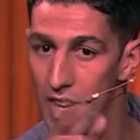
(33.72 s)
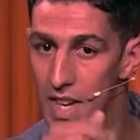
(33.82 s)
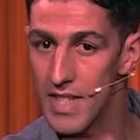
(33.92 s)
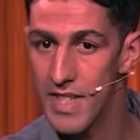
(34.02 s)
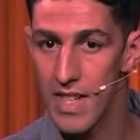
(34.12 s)

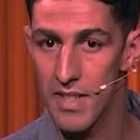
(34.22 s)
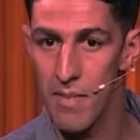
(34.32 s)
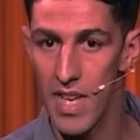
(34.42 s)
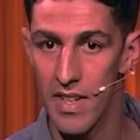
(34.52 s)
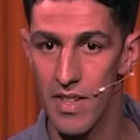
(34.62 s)
الناس ديال
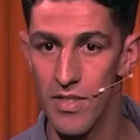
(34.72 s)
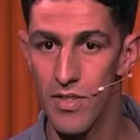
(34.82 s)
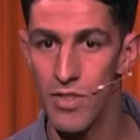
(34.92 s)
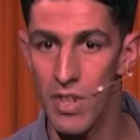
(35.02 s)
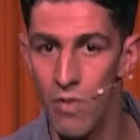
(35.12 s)
زمان
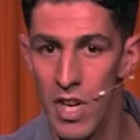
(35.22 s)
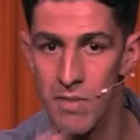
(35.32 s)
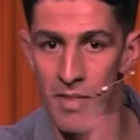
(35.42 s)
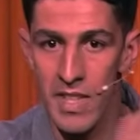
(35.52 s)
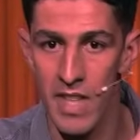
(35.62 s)
جوج
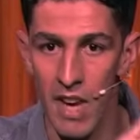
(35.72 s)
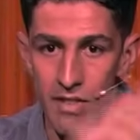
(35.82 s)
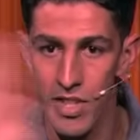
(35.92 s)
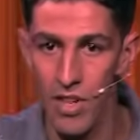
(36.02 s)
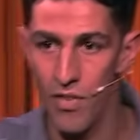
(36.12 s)
حوايج ما
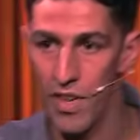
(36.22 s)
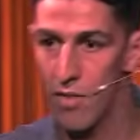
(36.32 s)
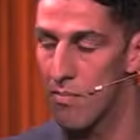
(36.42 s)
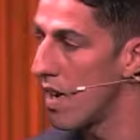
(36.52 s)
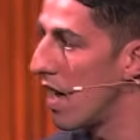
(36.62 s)
تعرفش شنو
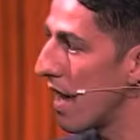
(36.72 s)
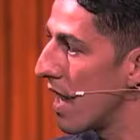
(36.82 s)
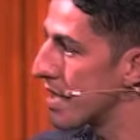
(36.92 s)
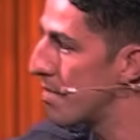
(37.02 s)
فيهم راس